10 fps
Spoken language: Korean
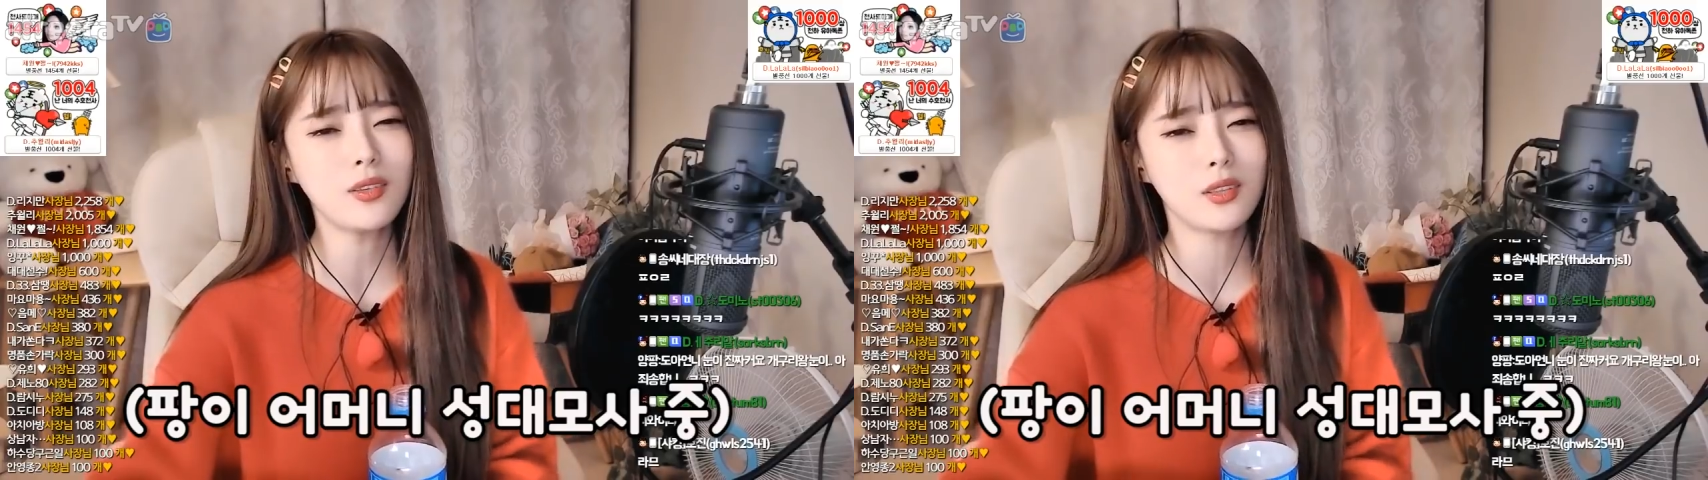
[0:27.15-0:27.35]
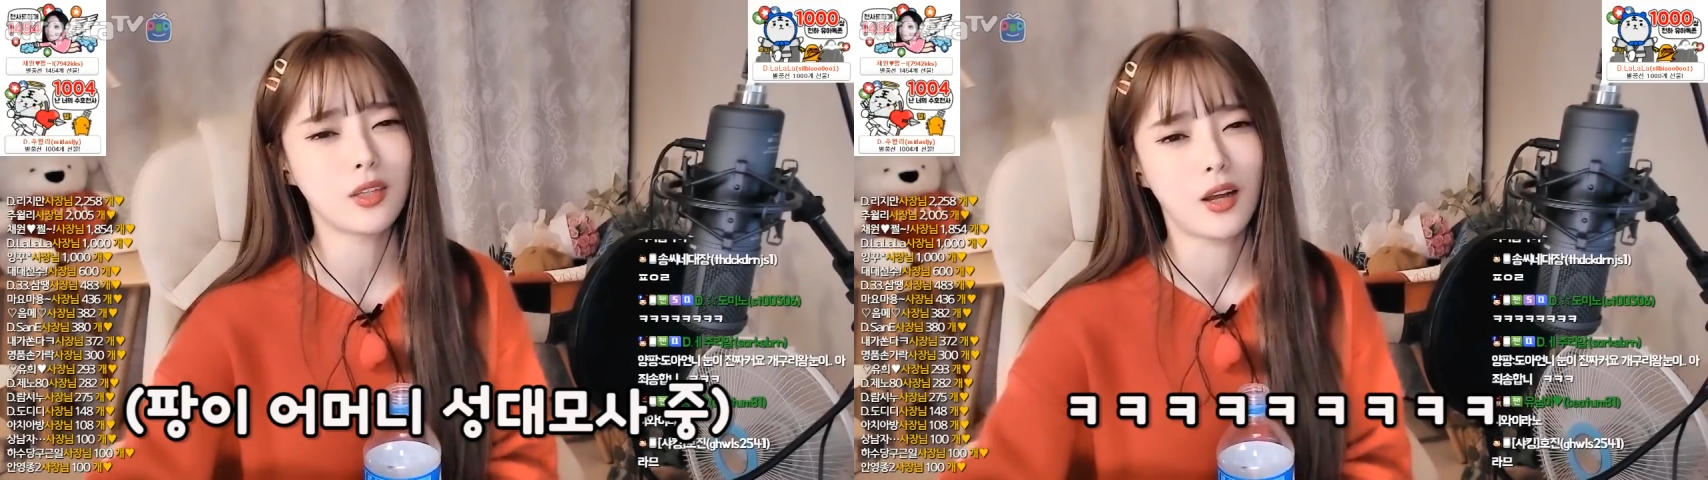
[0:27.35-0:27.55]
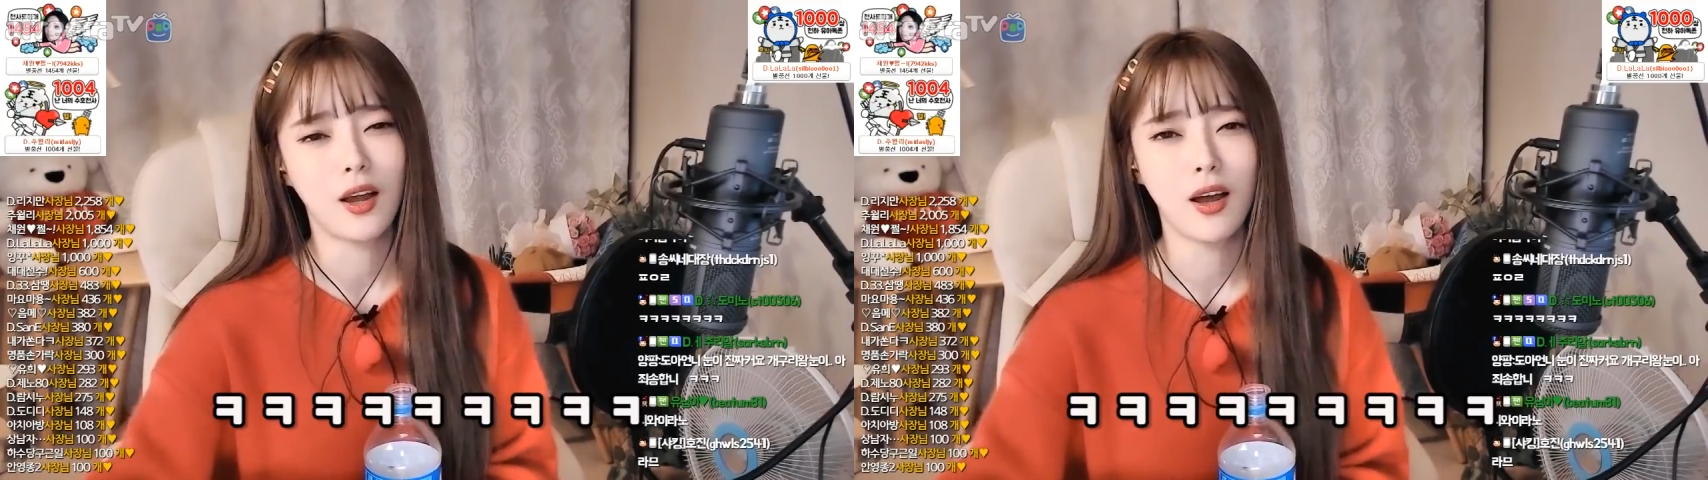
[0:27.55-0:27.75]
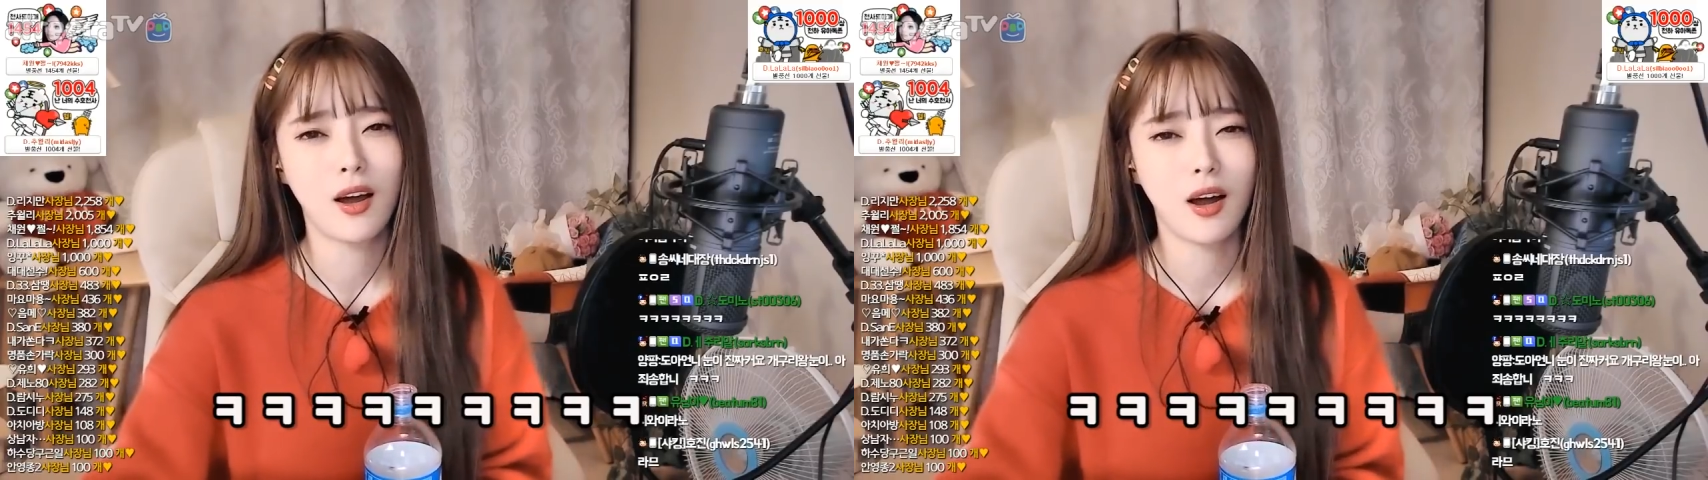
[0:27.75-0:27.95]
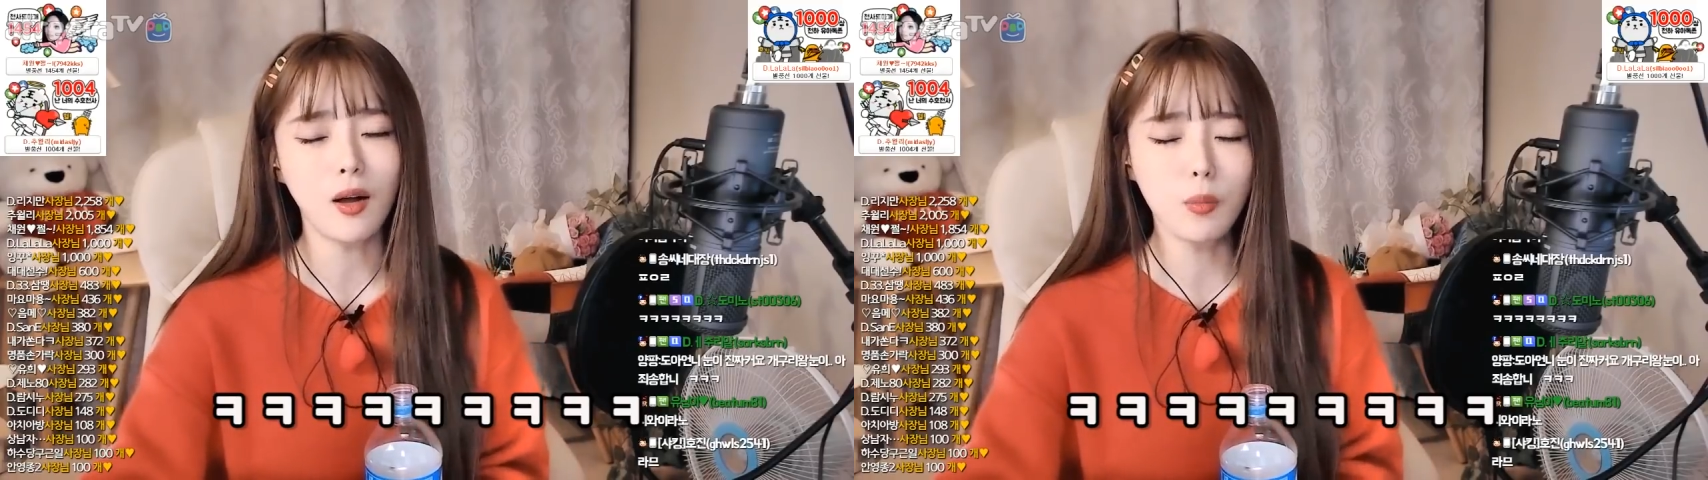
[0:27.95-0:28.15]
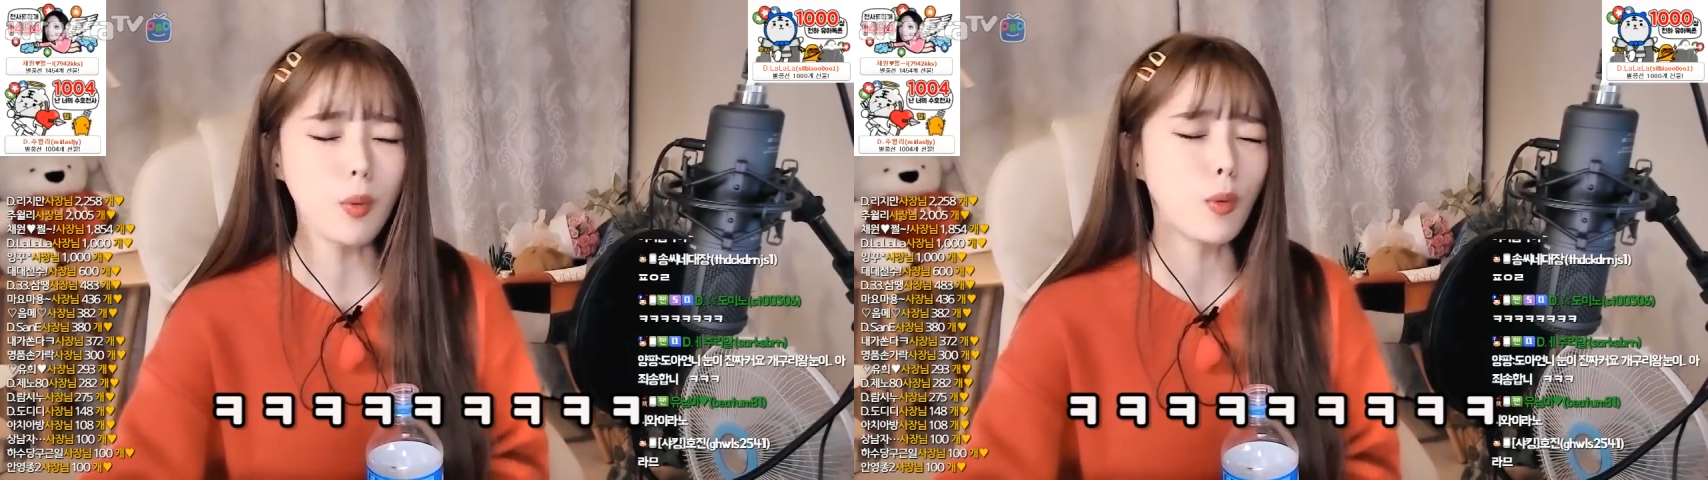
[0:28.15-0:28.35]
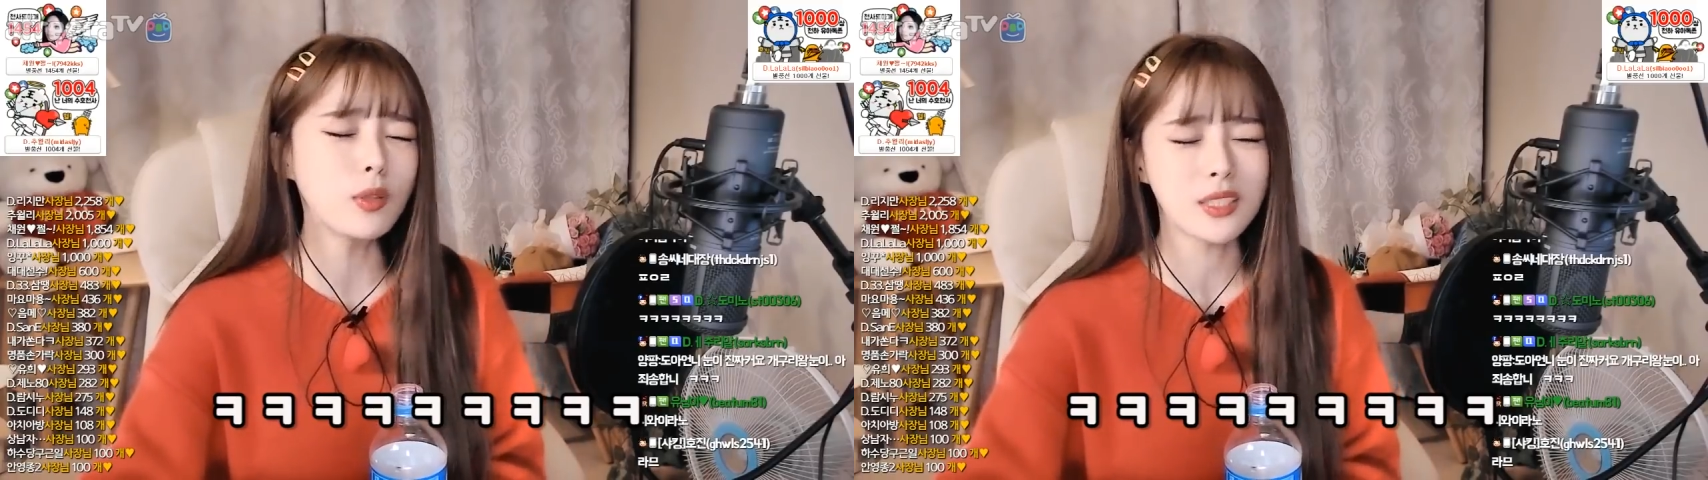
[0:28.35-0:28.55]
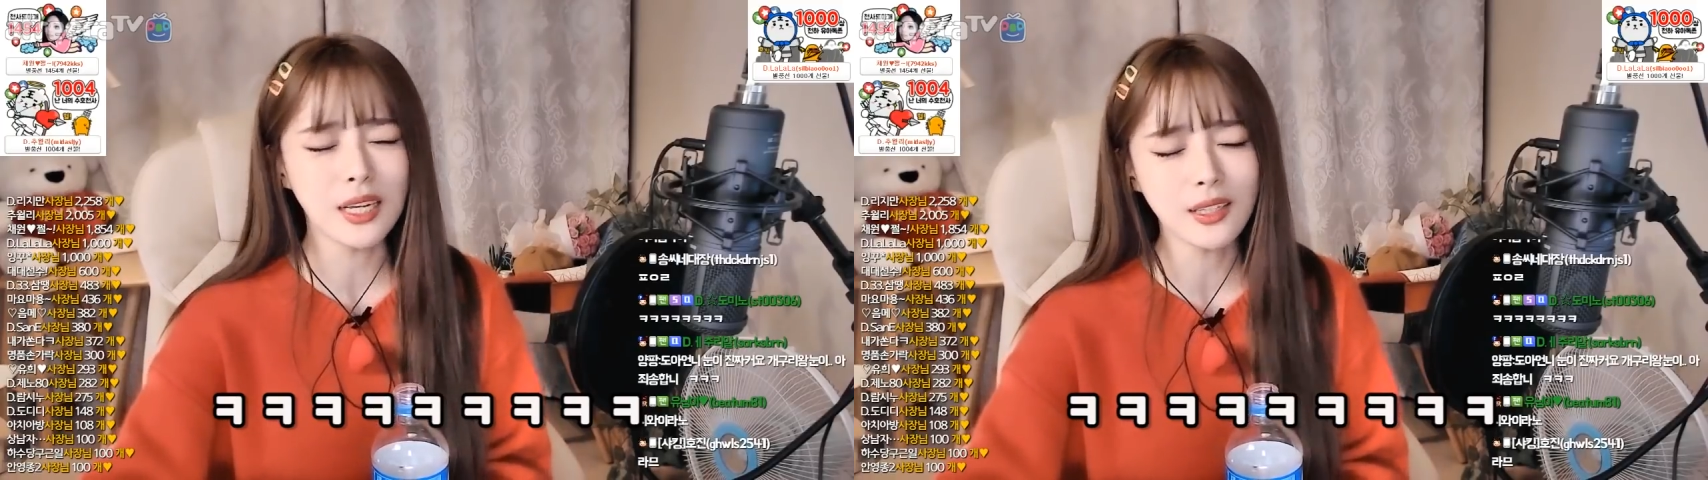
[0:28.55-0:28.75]
진짜 아뭐
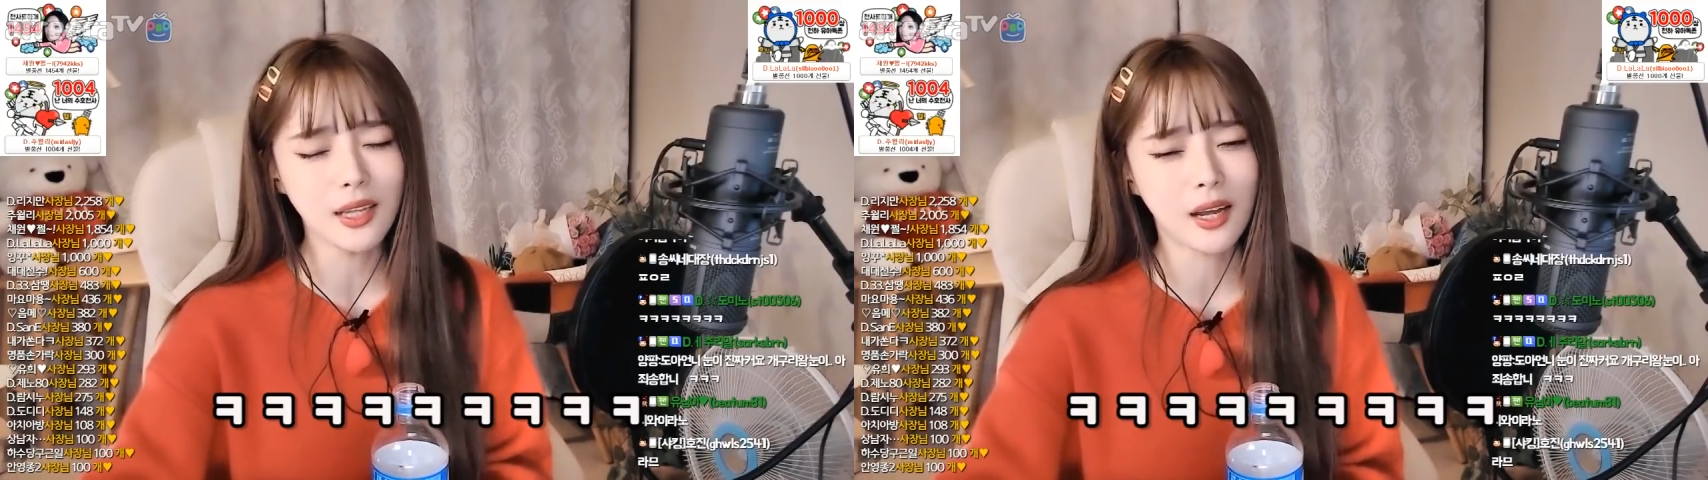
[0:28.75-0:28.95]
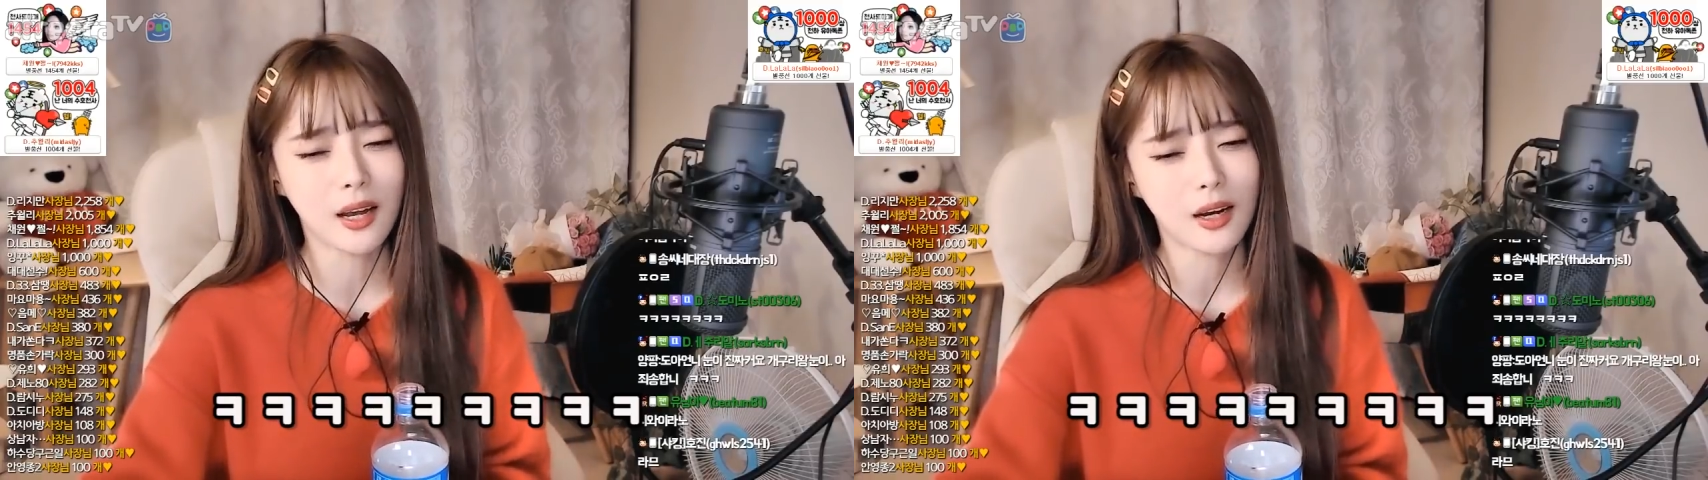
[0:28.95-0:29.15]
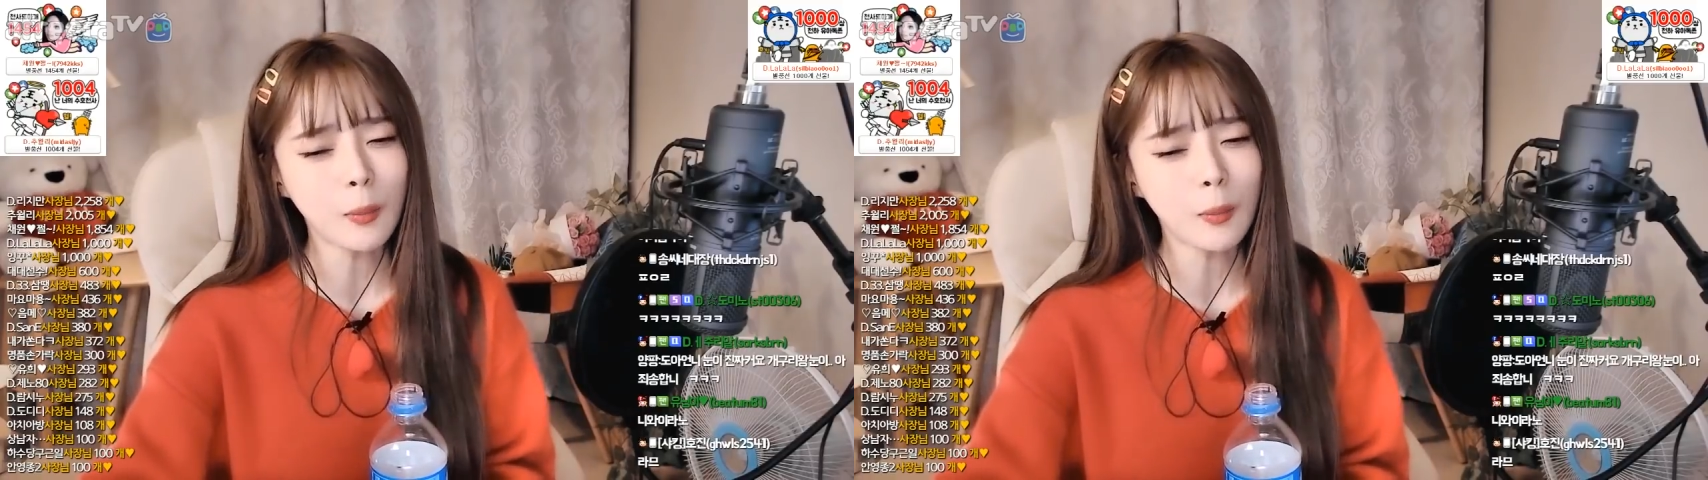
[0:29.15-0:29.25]
옷산다